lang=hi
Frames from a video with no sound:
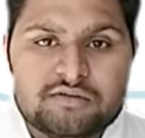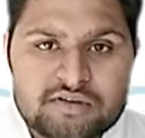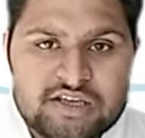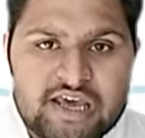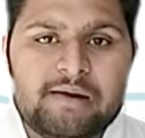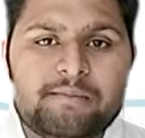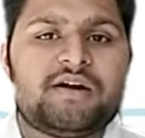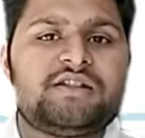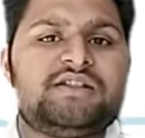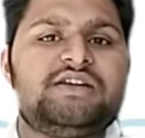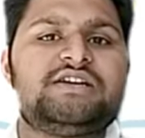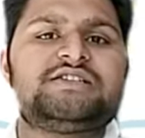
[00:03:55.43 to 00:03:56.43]
ये हेल्प
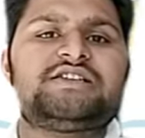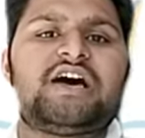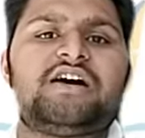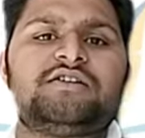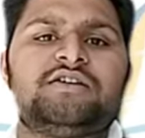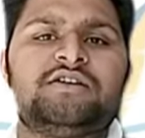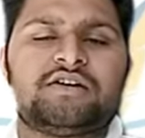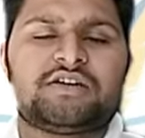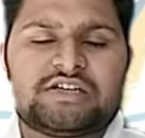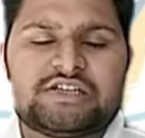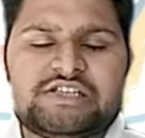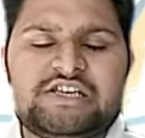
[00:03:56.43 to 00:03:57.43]
करती है आ,
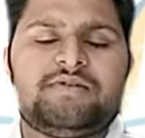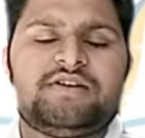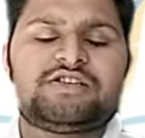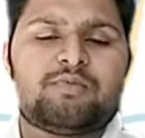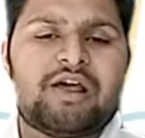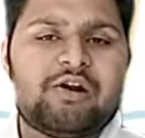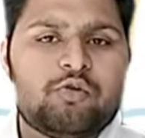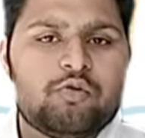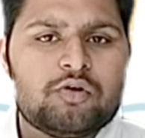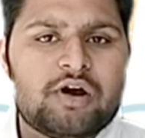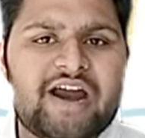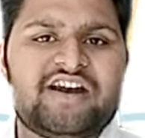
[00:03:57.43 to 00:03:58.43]
किसी भी स्मेल को
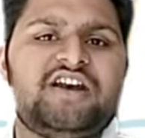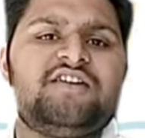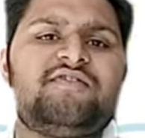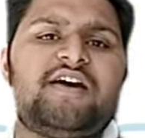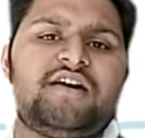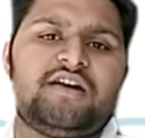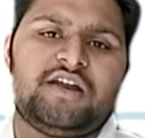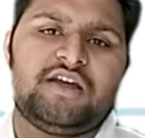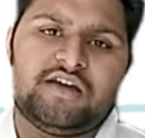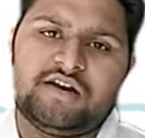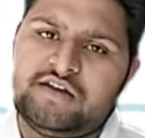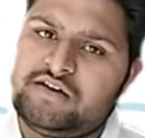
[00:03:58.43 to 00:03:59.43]
आइडेंटिफाई करने
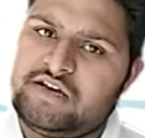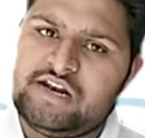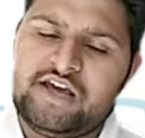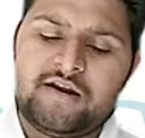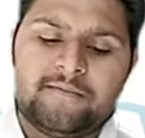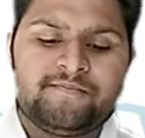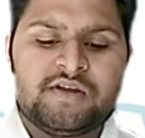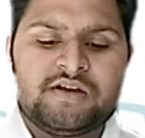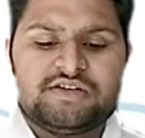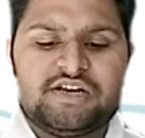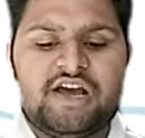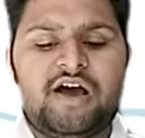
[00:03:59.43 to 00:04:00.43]
के लिए क्लियर
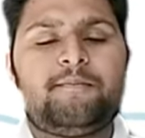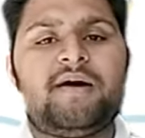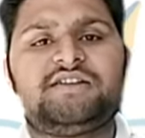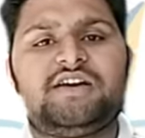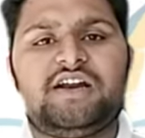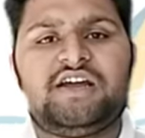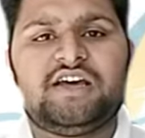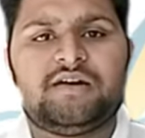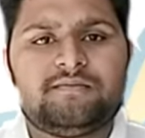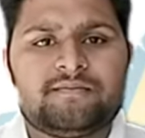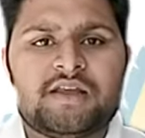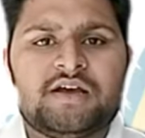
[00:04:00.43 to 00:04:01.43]
चलिए अब बात करेंगे
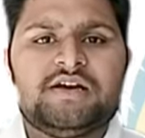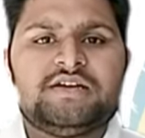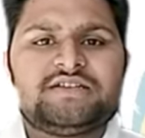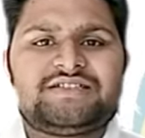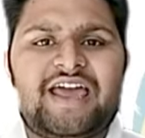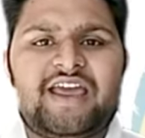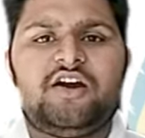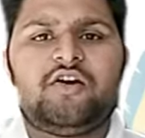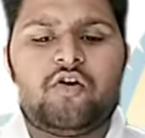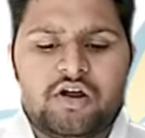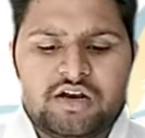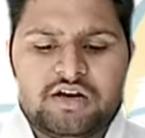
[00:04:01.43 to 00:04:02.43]
हम सेकेंड
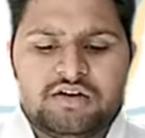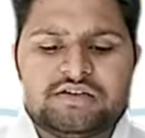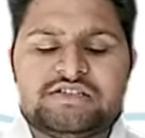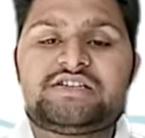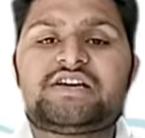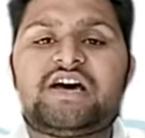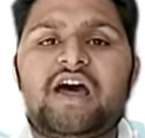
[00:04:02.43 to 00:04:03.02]
ऑर्गन जिसका